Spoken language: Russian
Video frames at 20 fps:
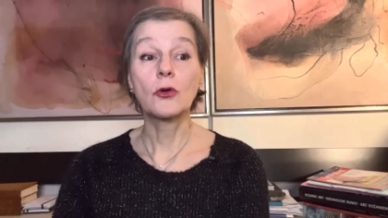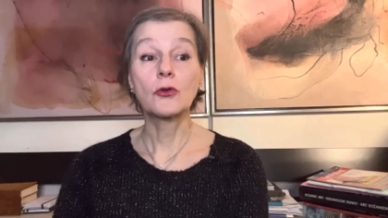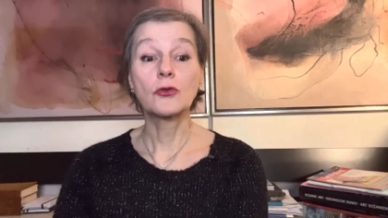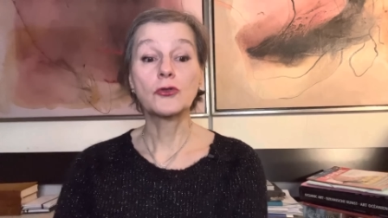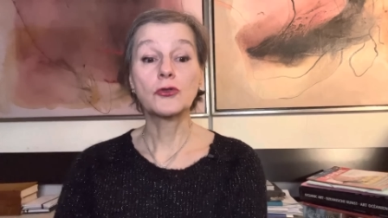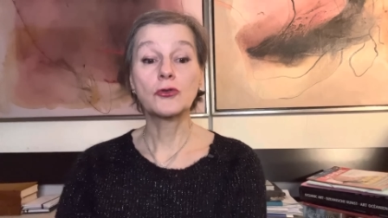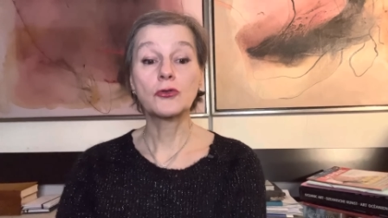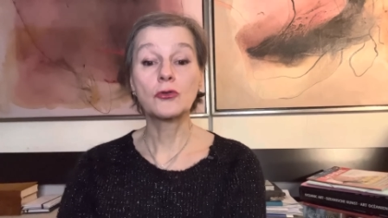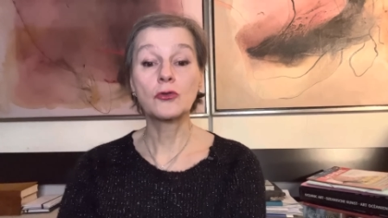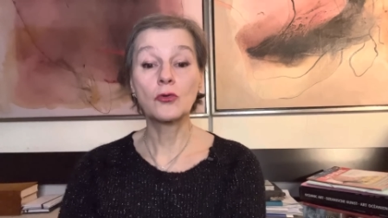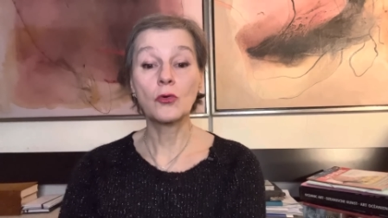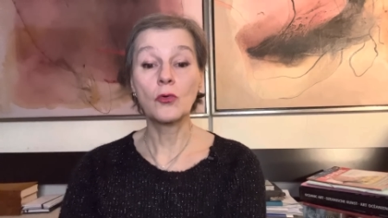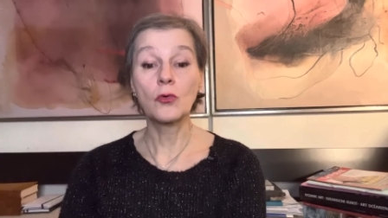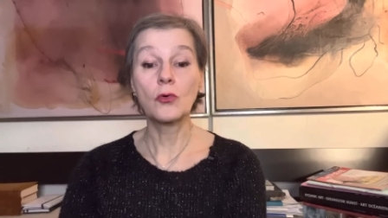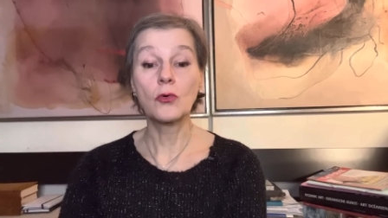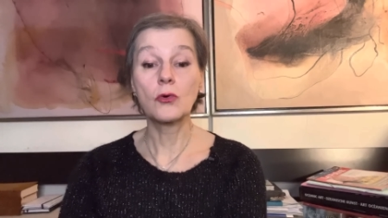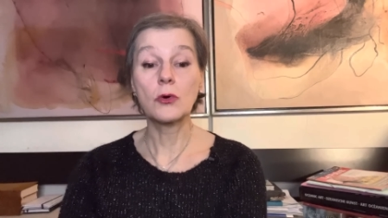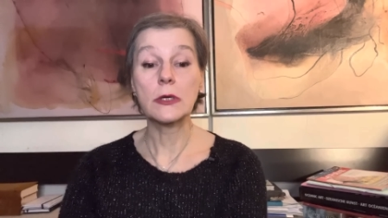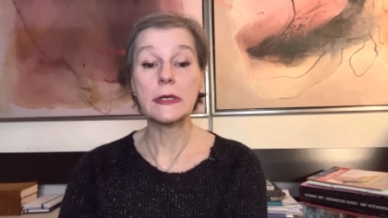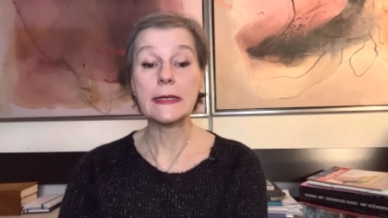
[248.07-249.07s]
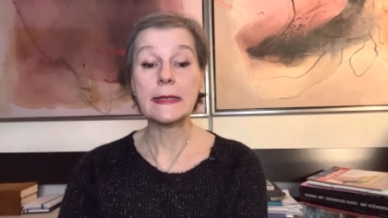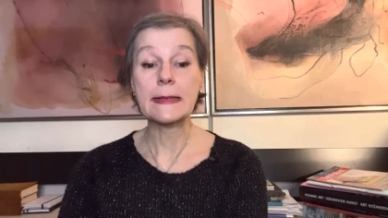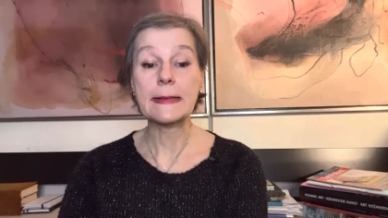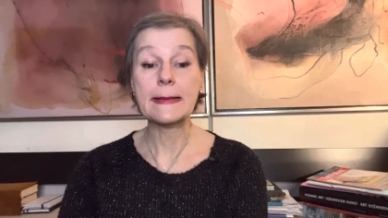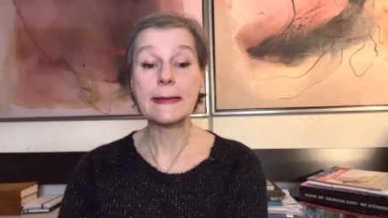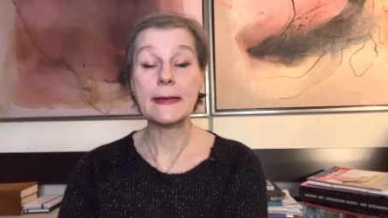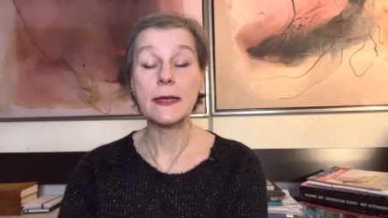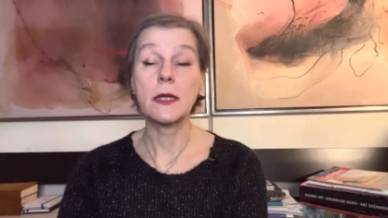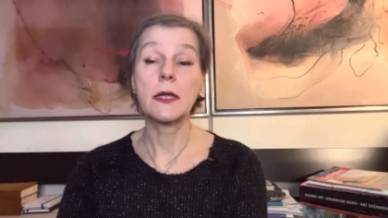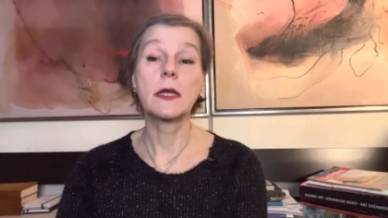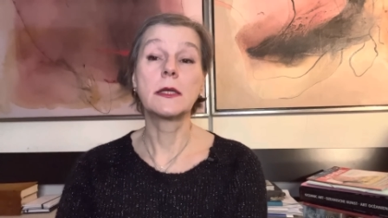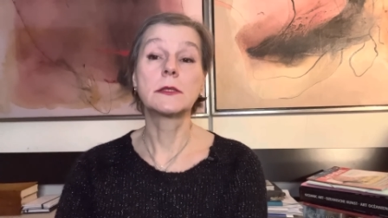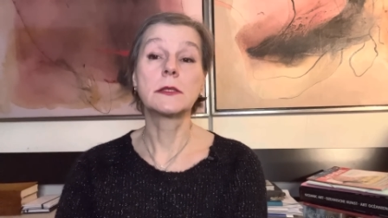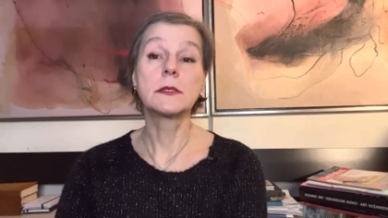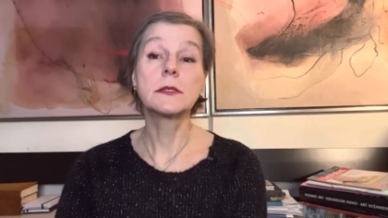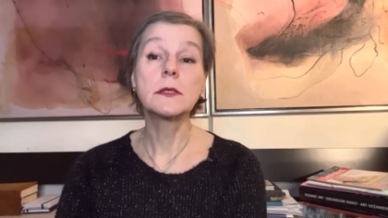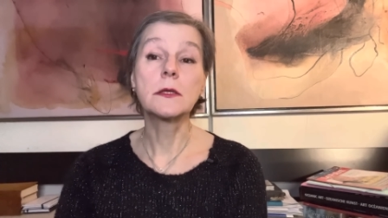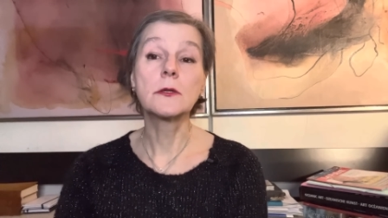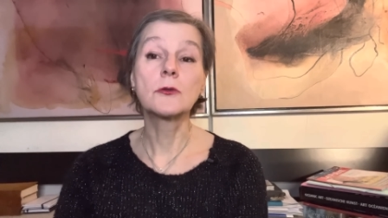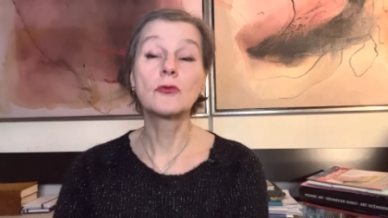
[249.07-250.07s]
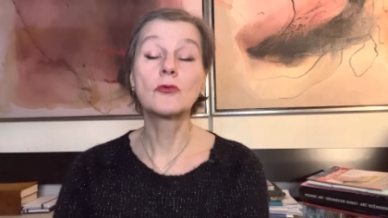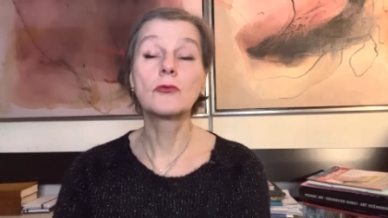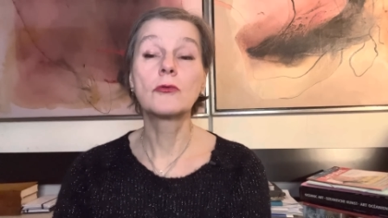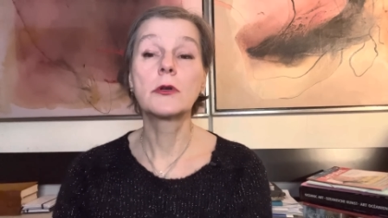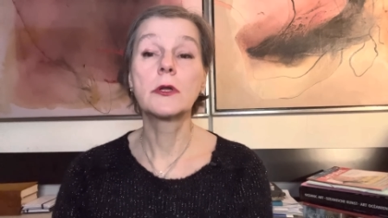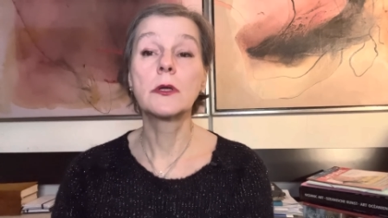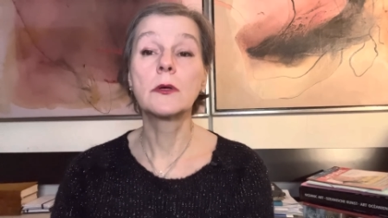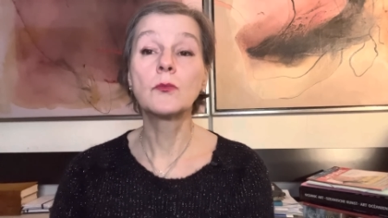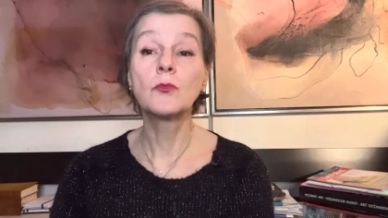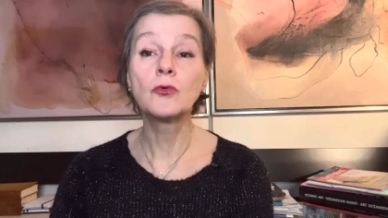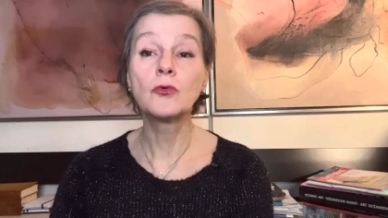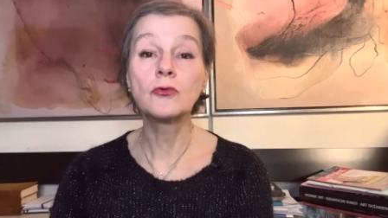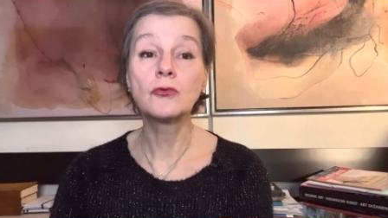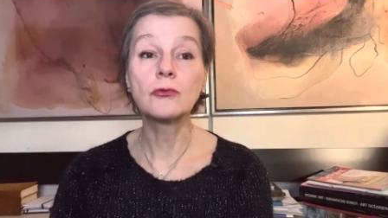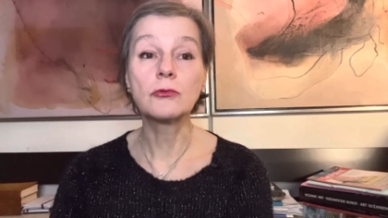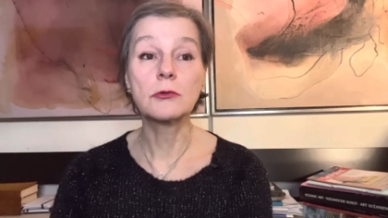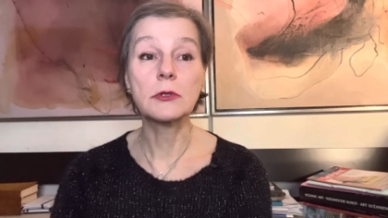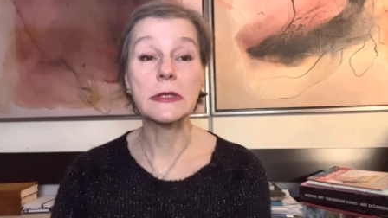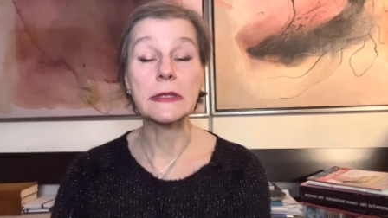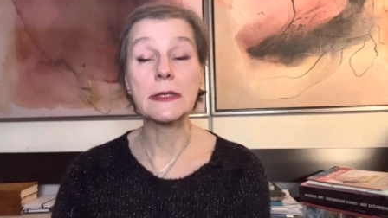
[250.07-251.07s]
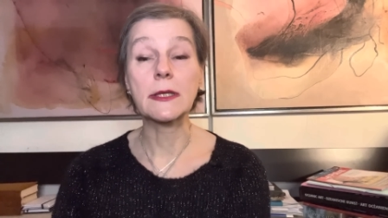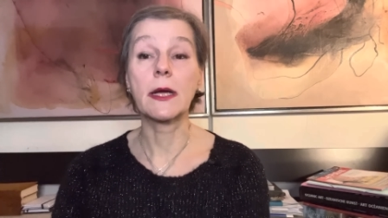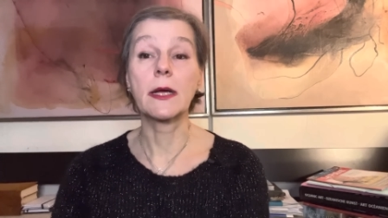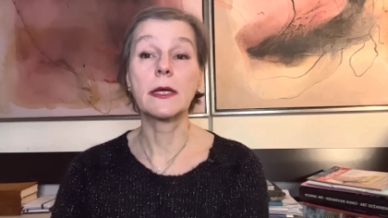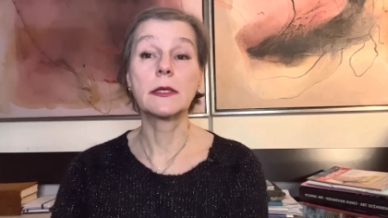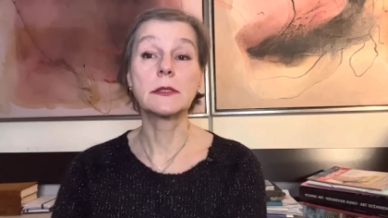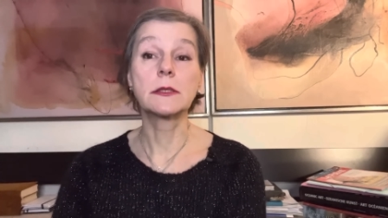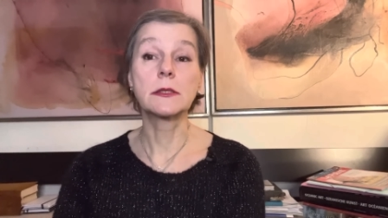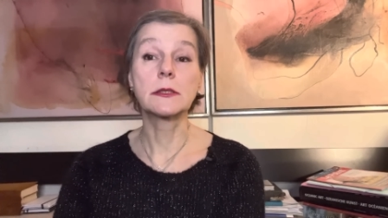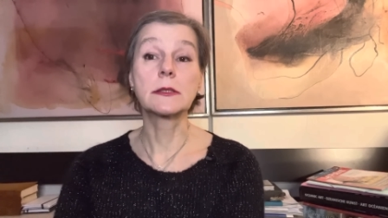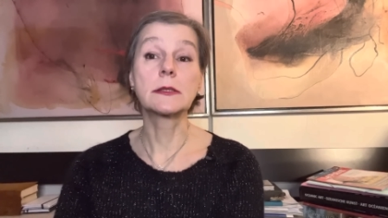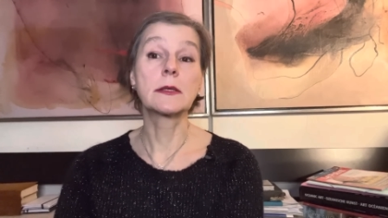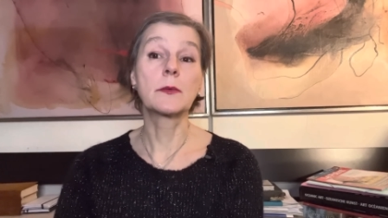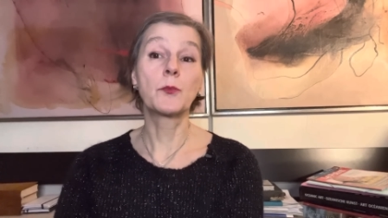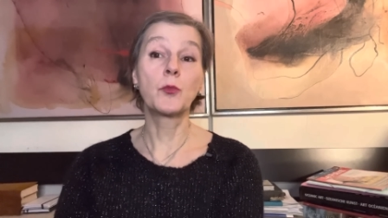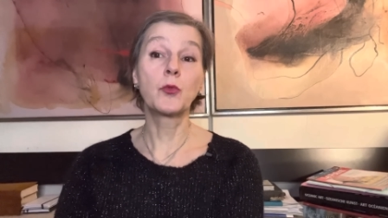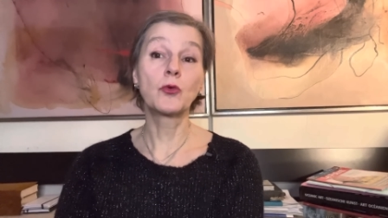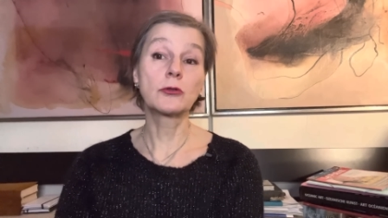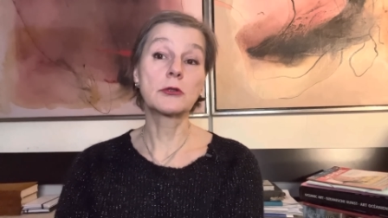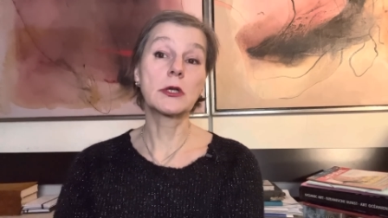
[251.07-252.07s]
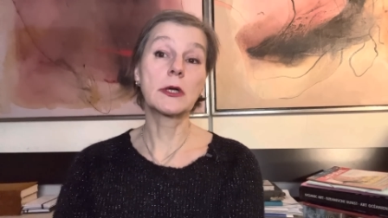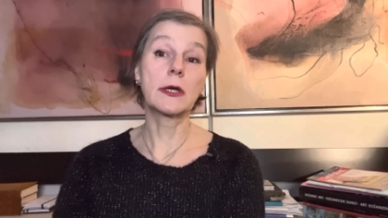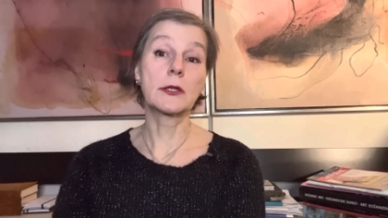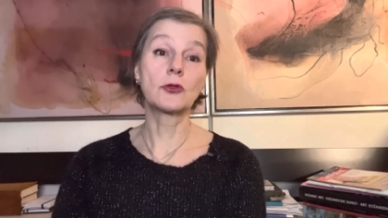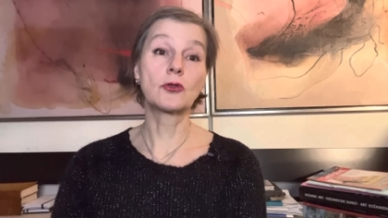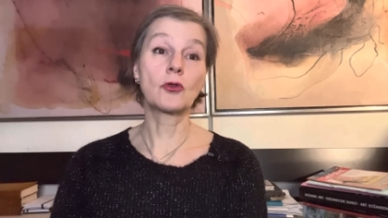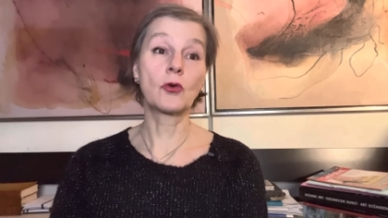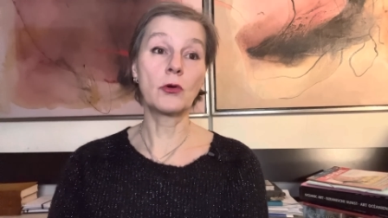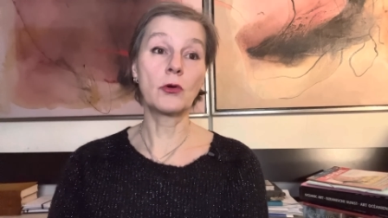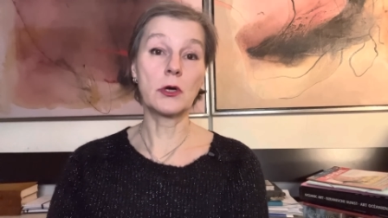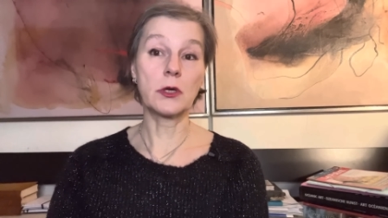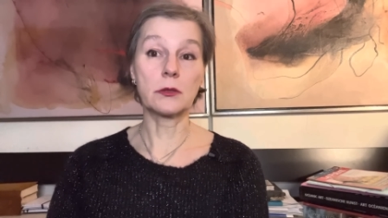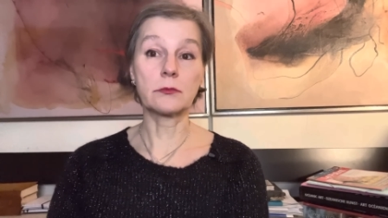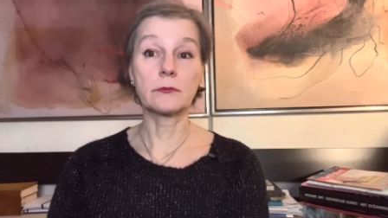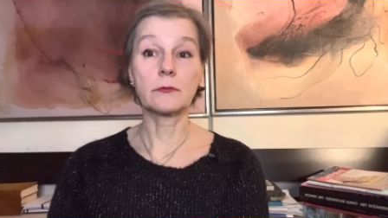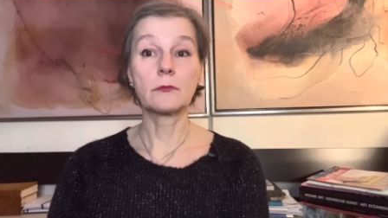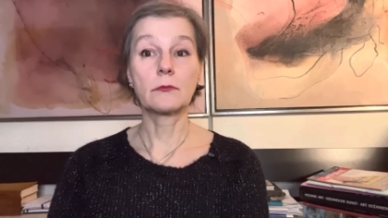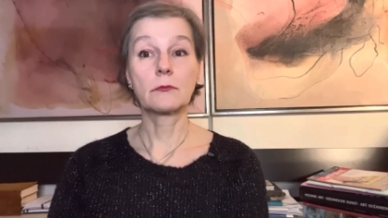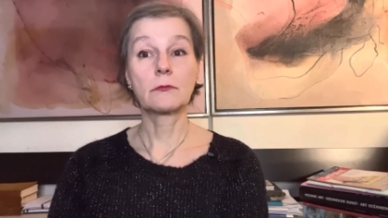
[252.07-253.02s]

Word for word: что а, эти территории будут находиться под контролем